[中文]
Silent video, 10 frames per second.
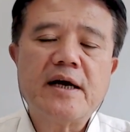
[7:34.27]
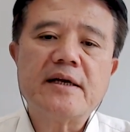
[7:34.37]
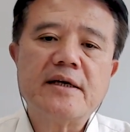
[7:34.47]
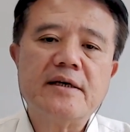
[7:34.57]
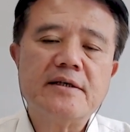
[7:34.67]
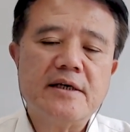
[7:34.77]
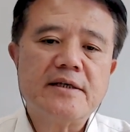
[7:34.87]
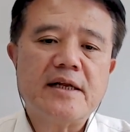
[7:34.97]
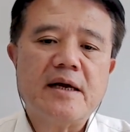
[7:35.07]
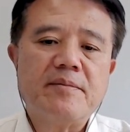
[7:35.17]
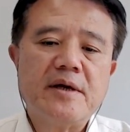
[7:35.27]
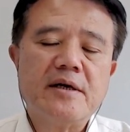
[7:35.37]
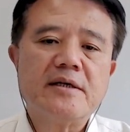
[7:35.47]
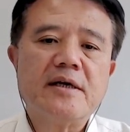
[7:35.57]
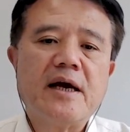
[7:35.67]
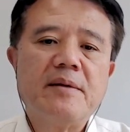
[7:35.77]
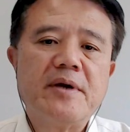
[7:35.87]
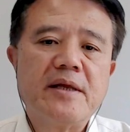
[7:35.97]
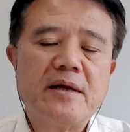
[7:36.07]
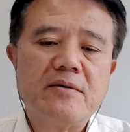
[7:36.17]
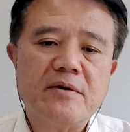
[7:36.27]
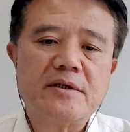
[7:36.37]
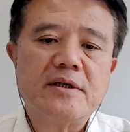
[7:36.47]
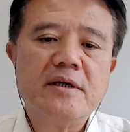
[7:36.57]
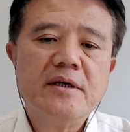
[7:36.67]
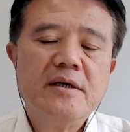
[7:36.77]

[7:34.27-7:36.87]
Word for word: 他的人在那边，而且还平安活着，